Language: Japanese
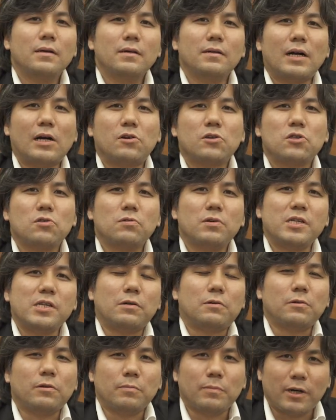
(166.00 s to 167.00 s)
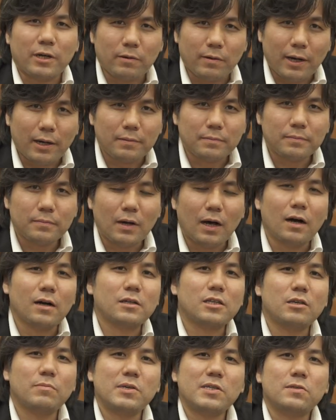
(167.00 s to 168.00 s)
学習院に来る前は
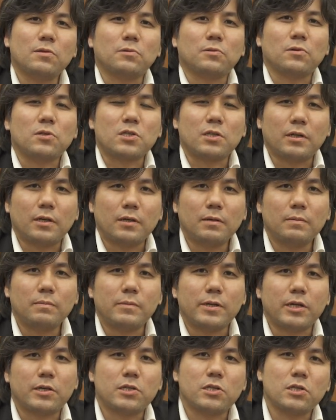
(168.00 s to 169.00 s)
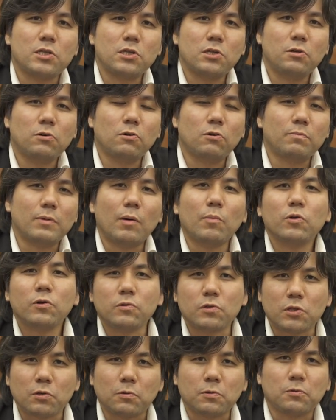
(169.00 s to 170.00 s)
アーキビストとして歴史資料を守
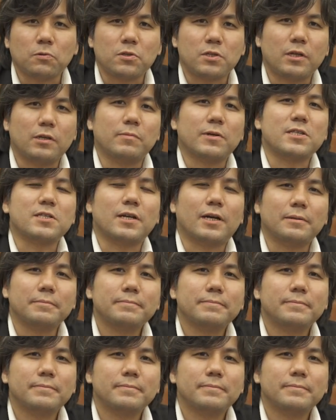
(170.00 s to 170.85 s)
る仕事をしていました